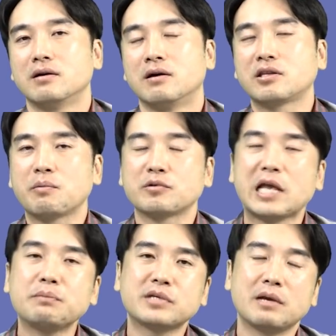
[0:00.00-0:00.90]
어떻게 보면
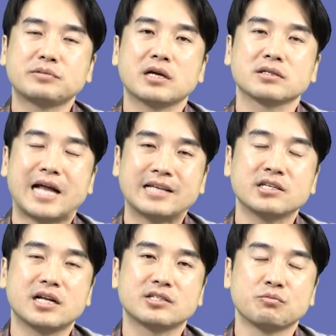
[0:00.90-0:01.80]
세입자 입장에서는
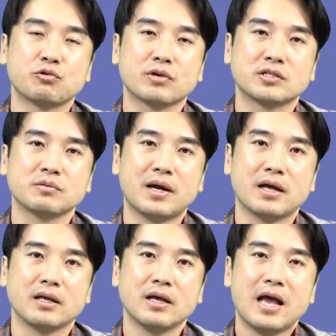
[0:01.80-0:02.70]
안전할지 모르겠지만